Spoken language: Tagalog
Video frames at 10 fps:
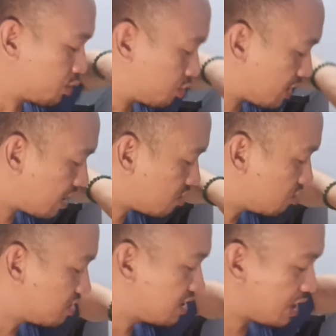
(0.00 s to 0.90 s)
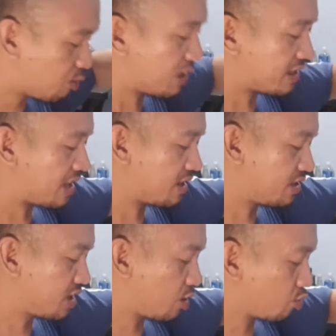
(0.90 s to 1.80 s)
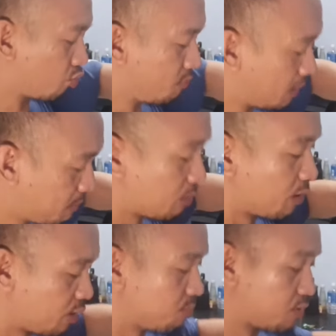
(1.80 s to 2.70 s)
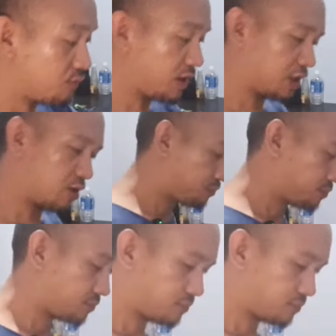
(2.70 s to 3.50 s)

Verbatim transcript: sa tanghon, hindi ko natatansya yung tubig. Pero ngayon, perfect.